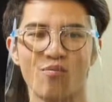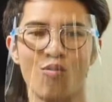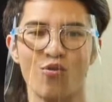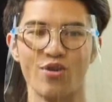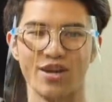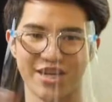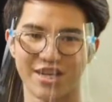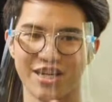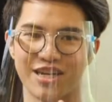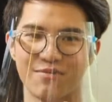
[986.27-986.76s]
หมู่
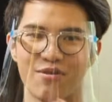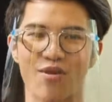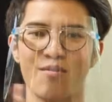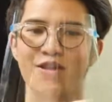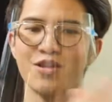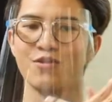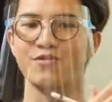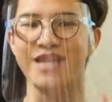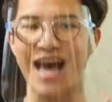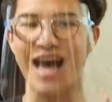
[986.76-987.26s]
1 เพราะ
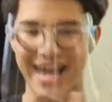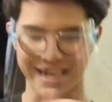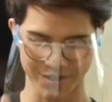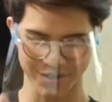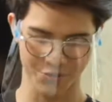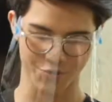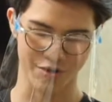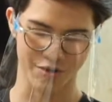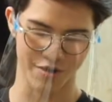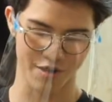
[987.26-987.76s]
มันอยู่ซ้าย
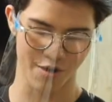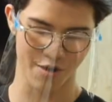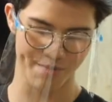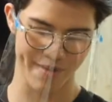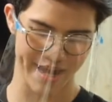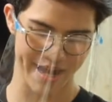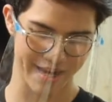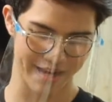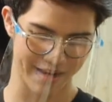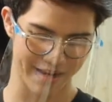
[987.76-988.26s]
สุดก็
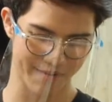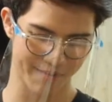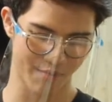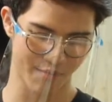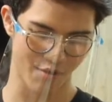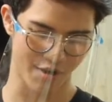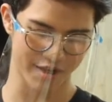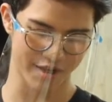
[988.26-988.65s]
เป็นบวก